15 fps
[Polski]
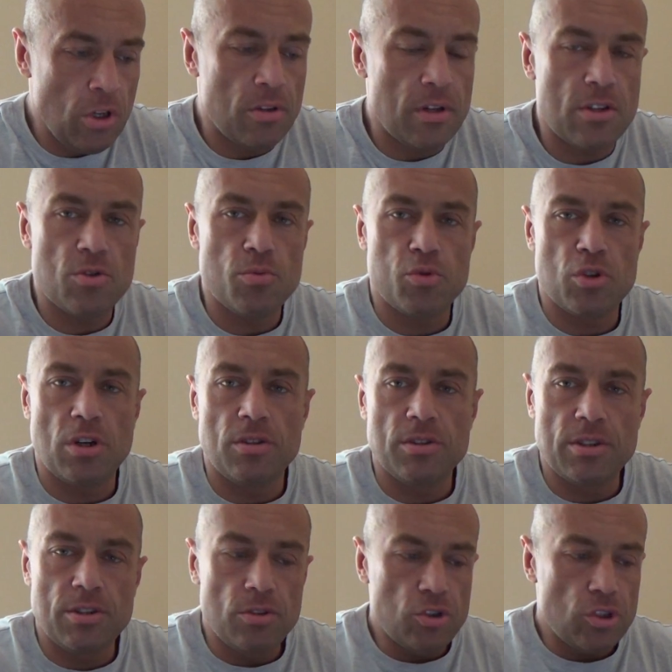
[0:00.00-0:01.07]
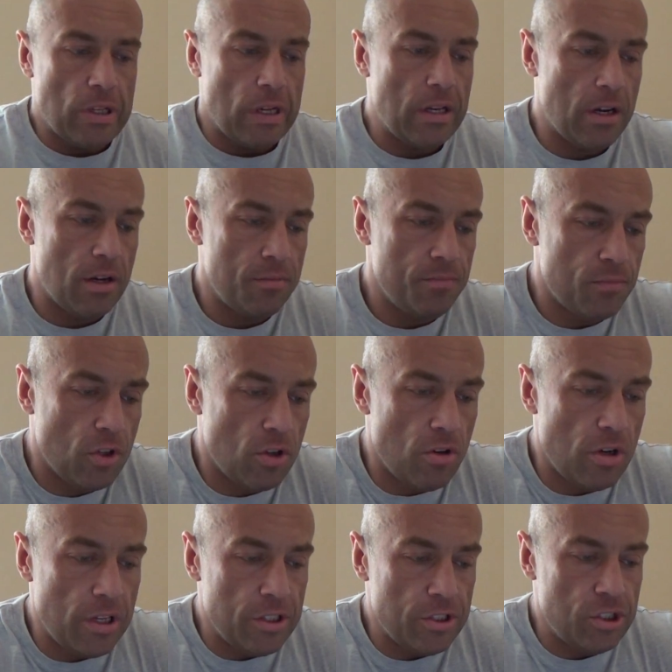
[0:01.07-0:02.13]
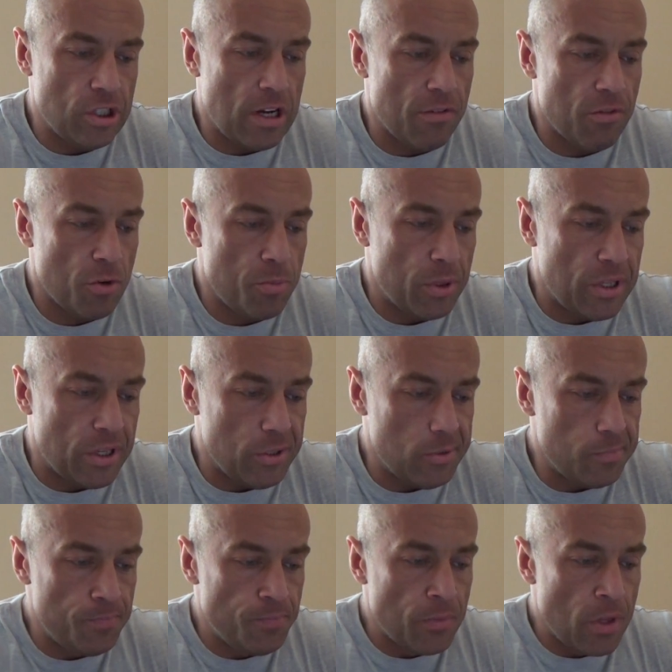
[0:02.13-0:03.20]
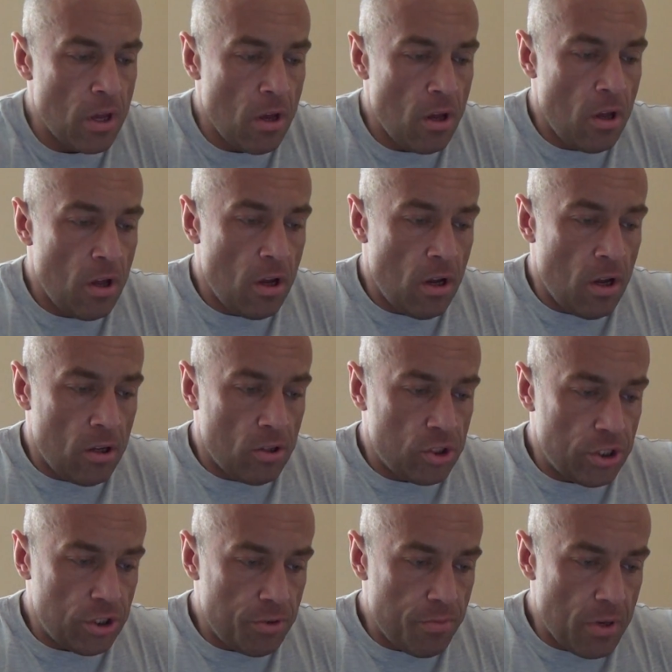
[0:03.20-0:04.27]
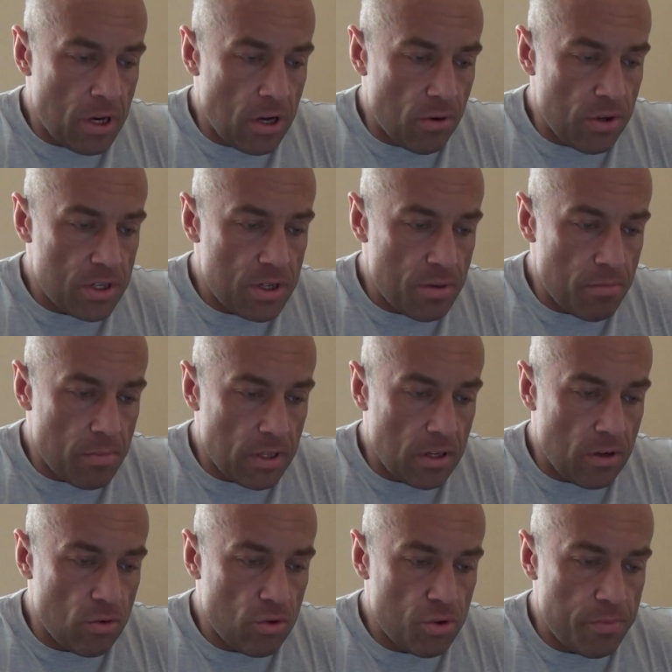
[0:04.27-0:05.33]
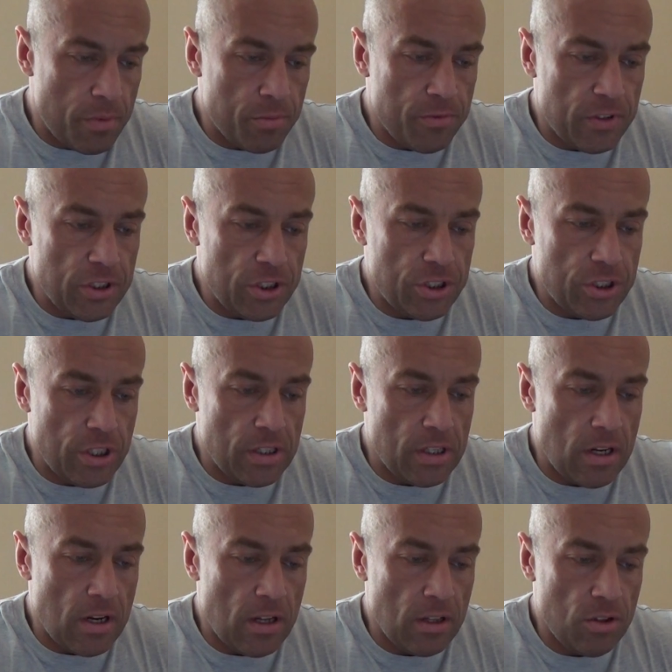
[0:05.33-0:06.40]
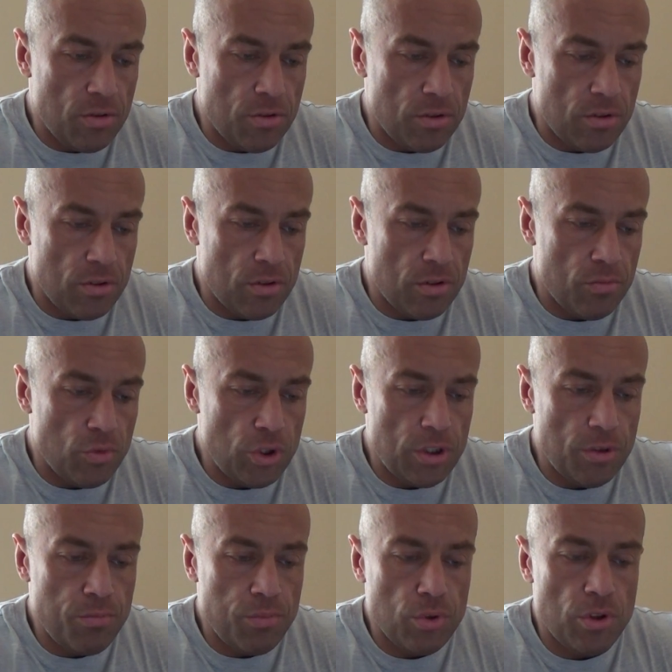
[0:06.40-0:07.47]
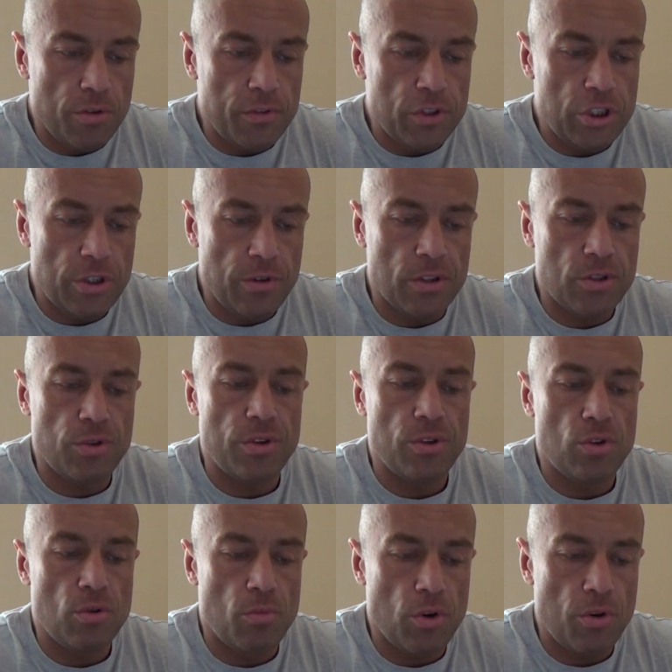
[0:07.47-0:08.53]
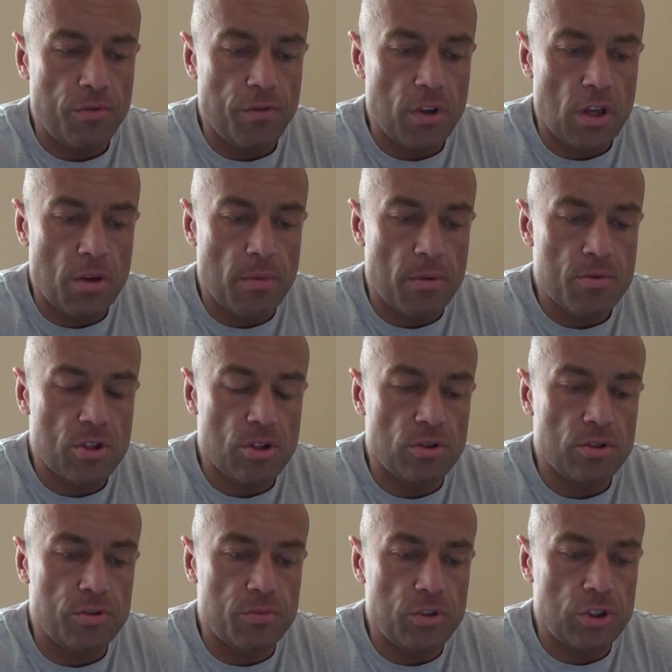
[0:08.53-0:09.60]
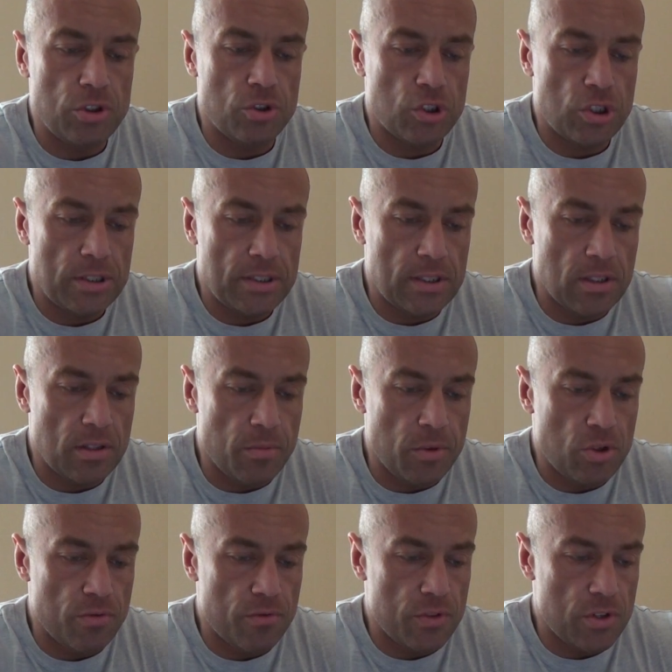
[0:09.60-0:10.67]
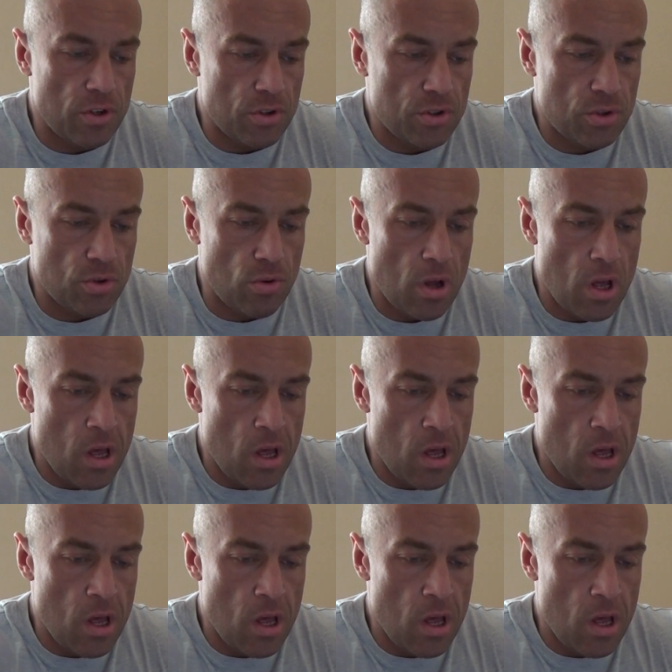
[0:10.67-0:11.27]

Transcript: i od razu przechodzę do czytania kolejnych ciekawych pytań. Cześć Michał, jestem Mateusz, mam 21 lat. Y, mój typ budowy ciała to endomorfik i mam 186 cm wzrostu.